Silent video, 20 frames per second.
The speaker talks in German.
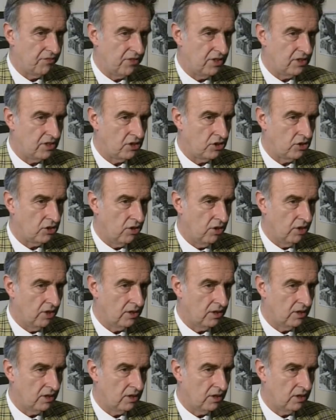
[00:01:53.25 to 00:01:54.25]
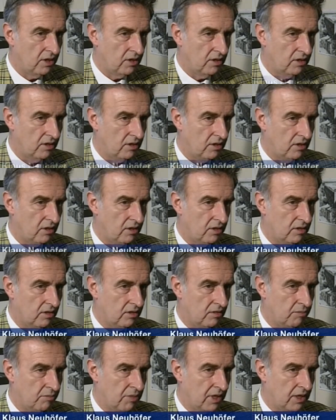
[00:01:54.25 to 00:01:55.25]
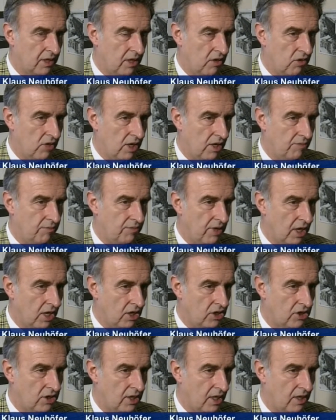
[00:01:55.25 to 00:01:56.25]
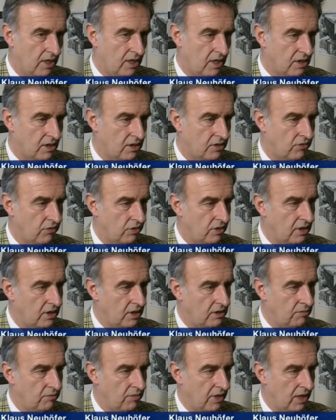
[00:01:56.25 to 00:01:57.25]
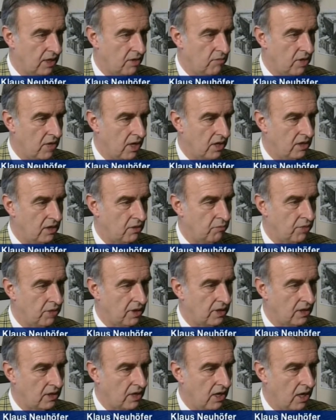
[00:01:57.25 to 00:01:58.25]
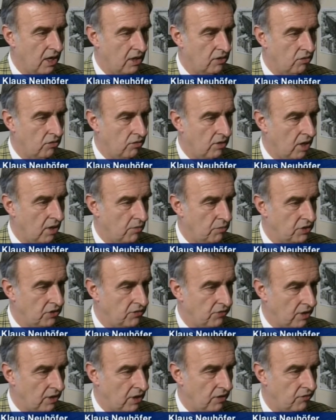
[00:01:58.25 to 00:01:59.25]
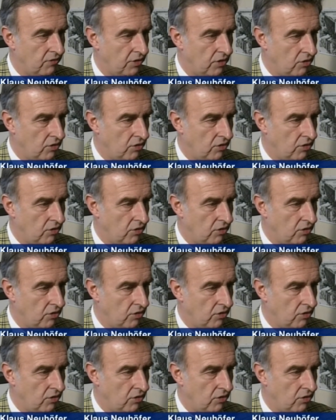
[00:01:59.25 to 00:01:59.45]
Wie sich heute äh, Bad Nauheim darstellt, hat es von diesem ehemaligen Prädikat unheimlich viel